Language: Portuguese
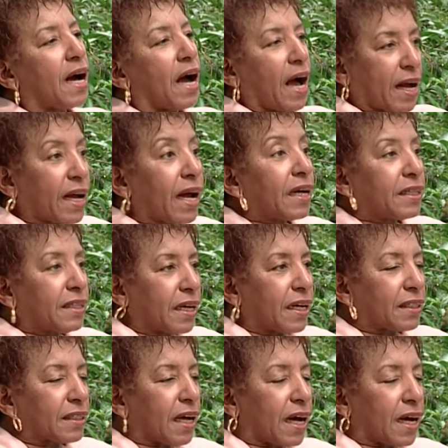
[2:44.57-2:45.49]
a
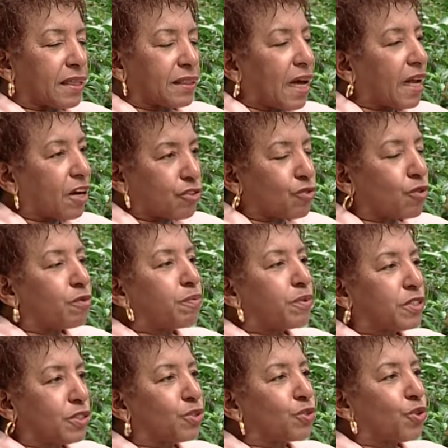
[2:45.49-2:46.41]
carteira da, da de
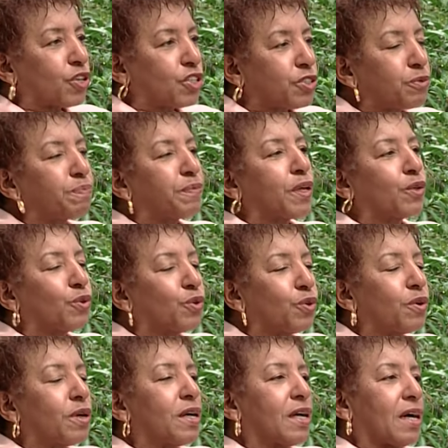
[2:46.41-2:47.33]
compositores
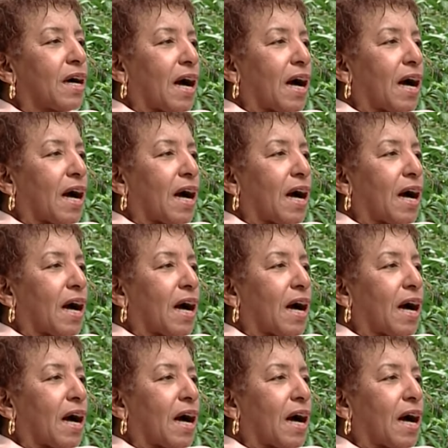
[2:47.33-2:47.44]
pelo